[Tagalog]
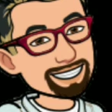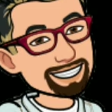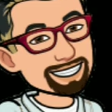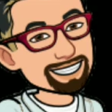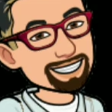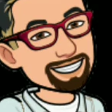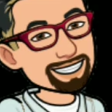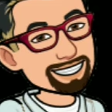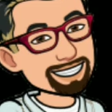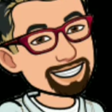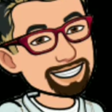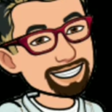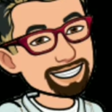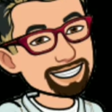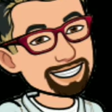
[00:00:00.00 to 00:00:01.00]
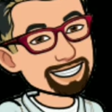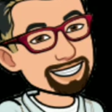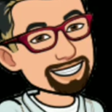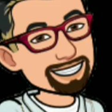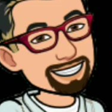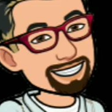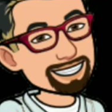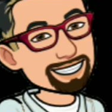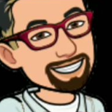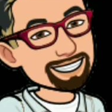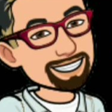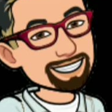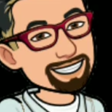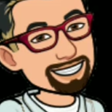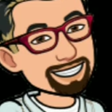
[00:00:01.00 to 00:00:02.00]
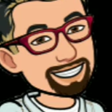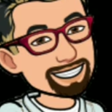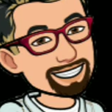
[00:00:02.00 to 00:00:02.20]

Then i-paste mo yung wallet address dito.